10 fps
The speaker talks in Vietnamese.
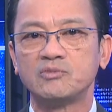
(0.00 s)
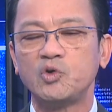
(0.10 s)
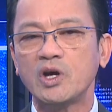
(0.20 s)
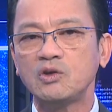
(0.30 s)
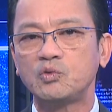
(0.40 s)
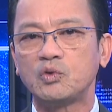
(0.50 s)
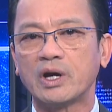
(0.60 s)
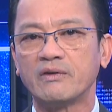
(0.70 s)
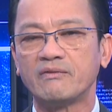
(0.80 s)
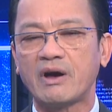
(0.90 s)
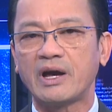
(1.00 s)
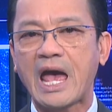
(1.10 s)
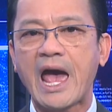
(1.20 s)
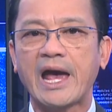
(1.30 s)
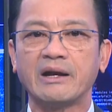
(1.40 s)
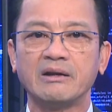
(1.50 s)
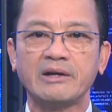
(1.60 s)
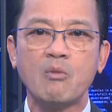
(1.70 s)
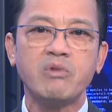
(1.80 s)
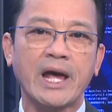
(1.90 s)
chuyên chuyển vận
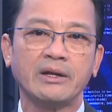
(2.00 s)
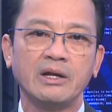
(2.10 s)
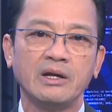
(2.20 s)
hàng đông lạnh